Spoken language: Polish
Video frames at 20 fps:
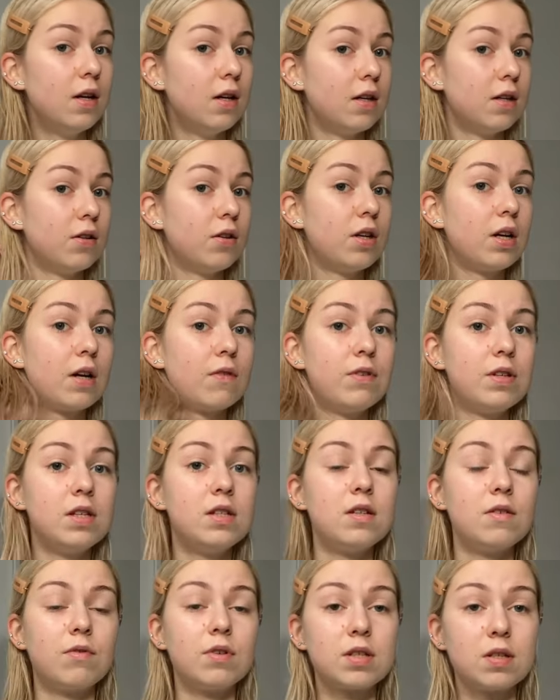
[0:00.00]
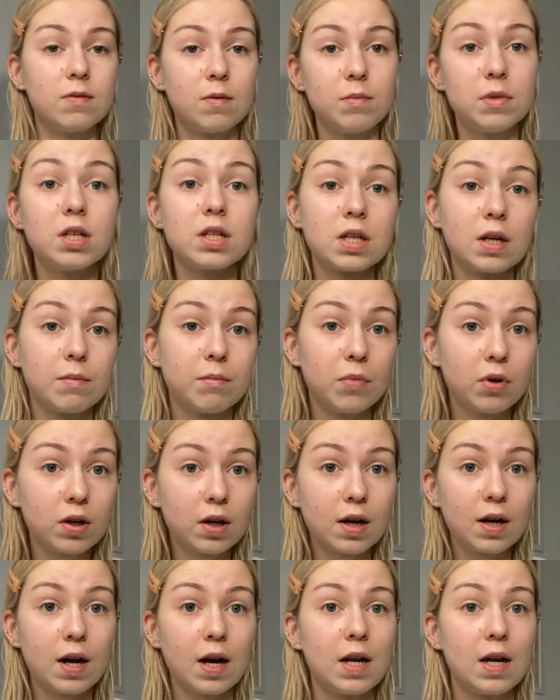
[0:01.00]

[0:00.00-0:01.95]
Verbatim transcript: E, no i jak widzicie, włosy mam jeszcze mokre,